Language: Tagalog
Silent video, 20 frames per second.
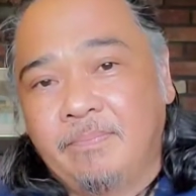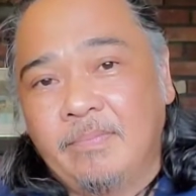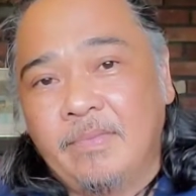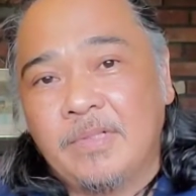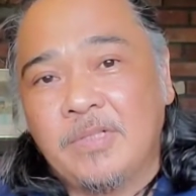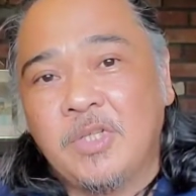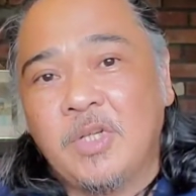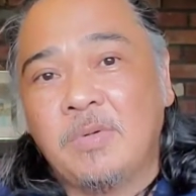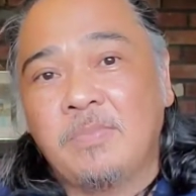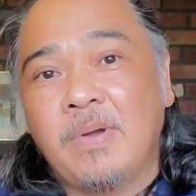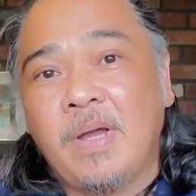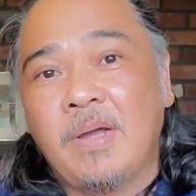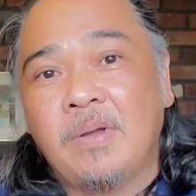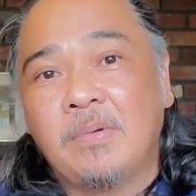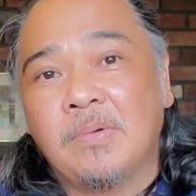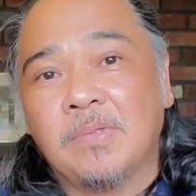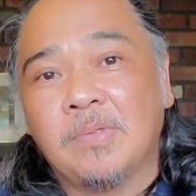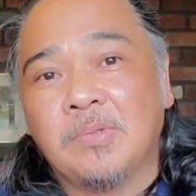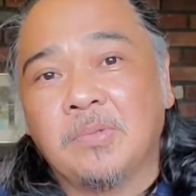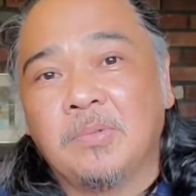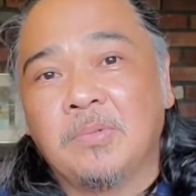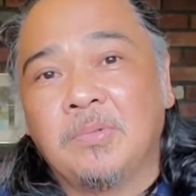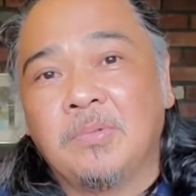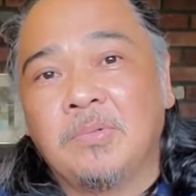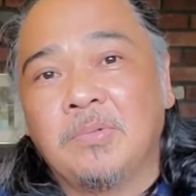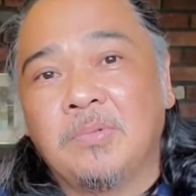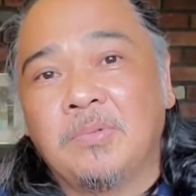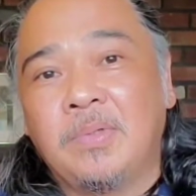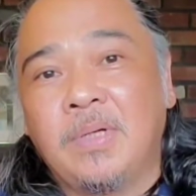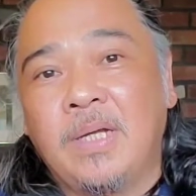Sino ba ang
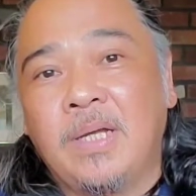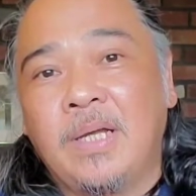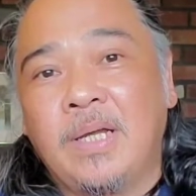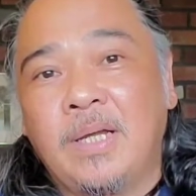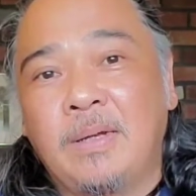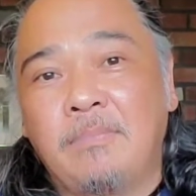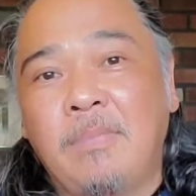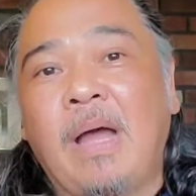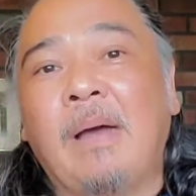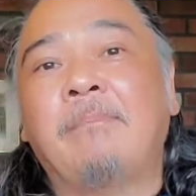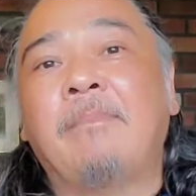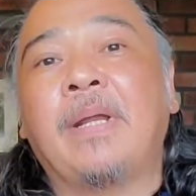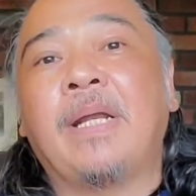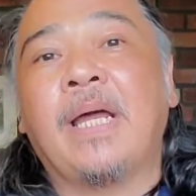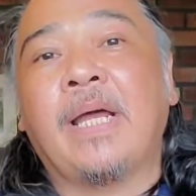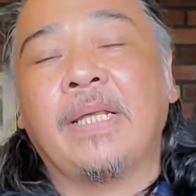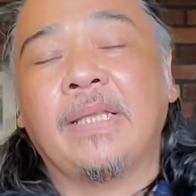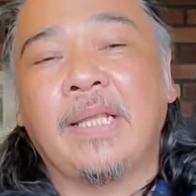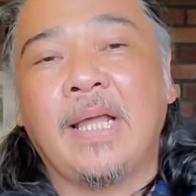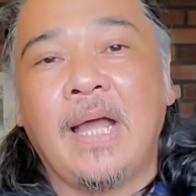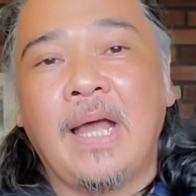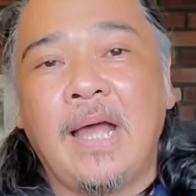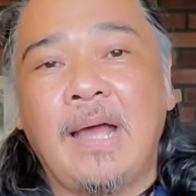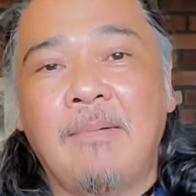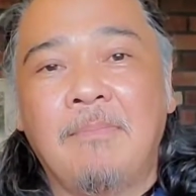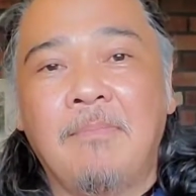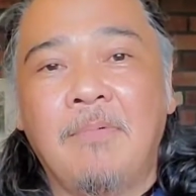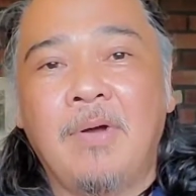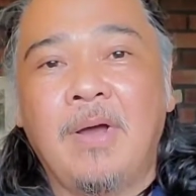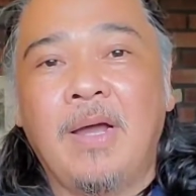gustong uh, makapanakit ng
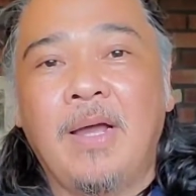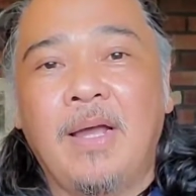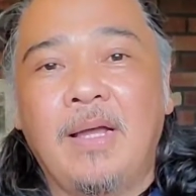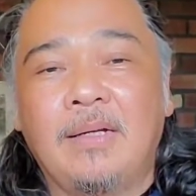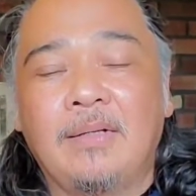kapwa?